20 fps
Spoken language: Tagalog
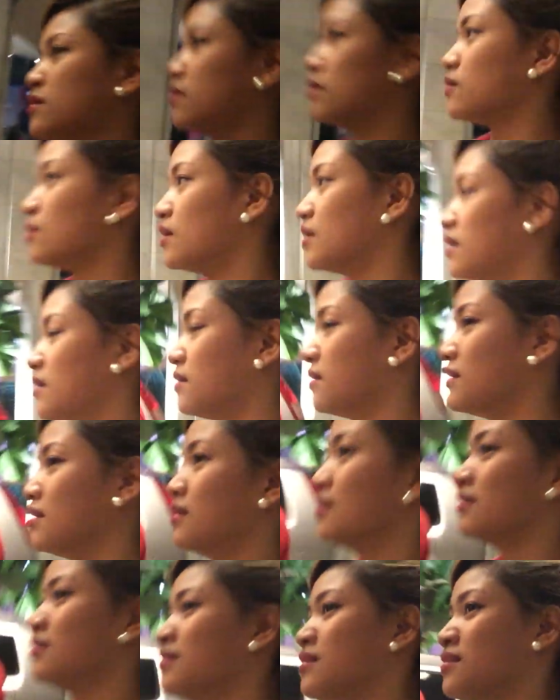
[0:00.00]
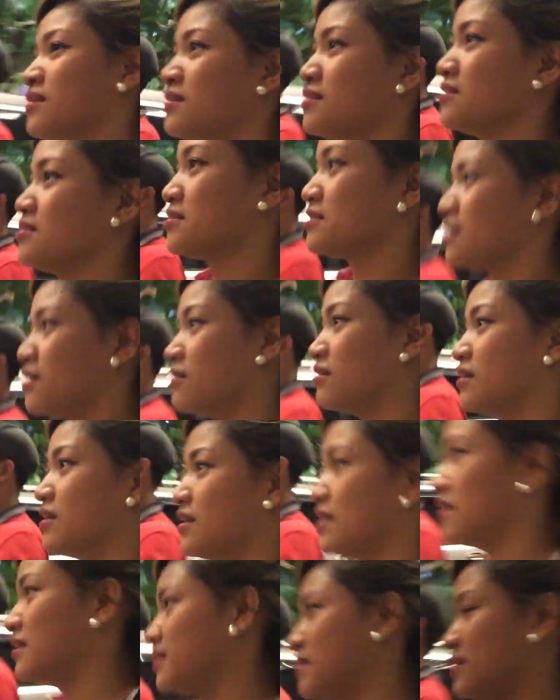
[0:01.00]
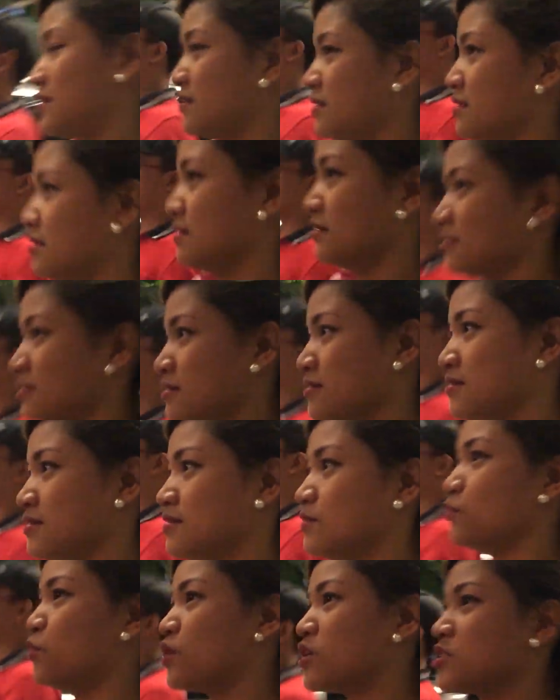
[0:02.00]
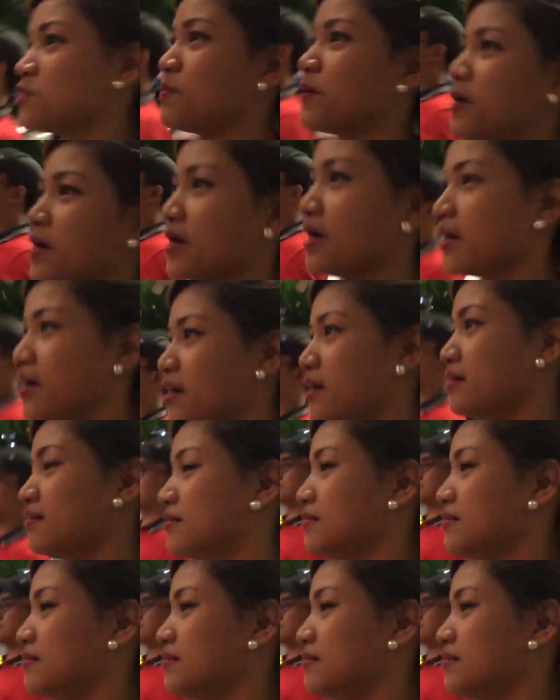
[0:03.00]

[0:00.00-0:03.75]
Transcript: sauna? Sauna. Bukas pa kaya?